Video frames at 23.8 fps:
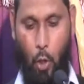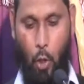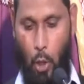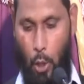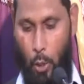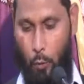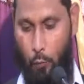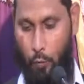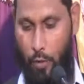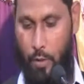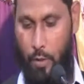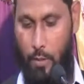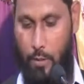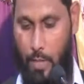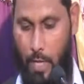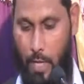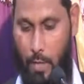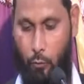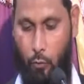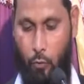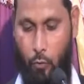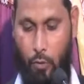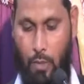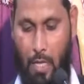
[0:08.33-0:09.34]
और वो
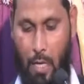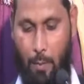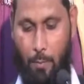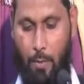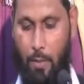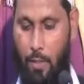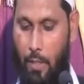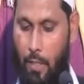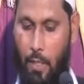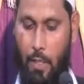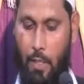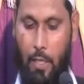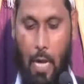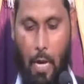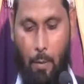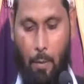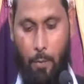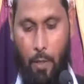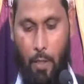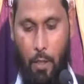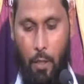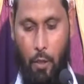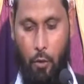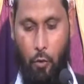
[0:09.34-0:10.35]
इंसान दुनिया में नेक काम
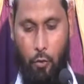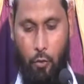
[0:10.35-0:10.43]
करे